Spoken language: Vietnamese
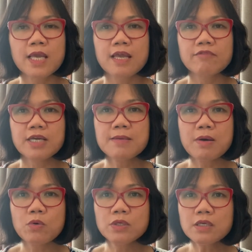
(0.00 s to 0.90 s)
và khi mà
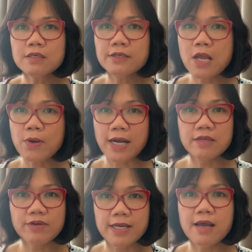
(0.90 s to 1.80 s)
uống nước đường đều đặn
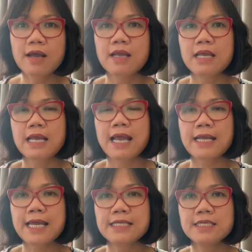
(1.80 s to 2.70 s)
như vậy đó hàng
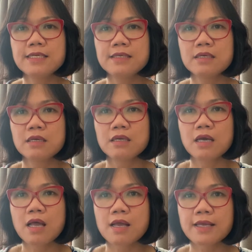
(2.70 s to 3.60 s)
ngày thì
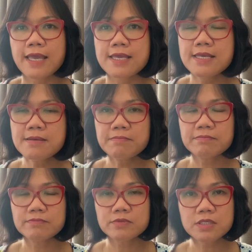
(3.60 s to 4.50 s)
à, cái
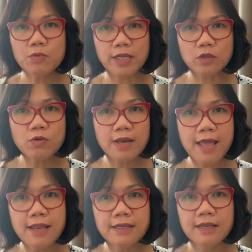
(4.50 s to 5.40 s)
sức khỏe tốt
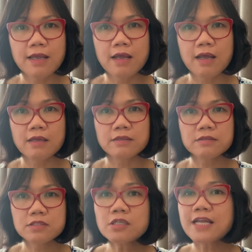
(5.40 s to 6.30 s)
lên à,
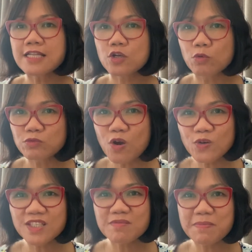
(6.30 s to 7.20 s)
trước đây thì cũng
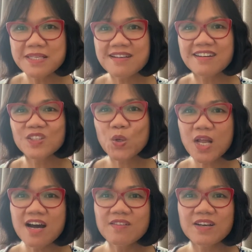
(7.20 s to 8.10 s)
tốt nhưng mà bây giờ nó tốt
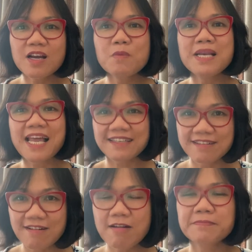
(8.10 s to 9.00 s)
hơn và nó không bị lạnh
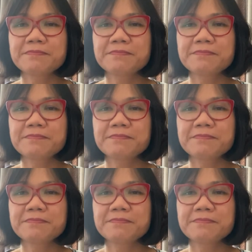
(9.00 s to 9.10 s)
nữa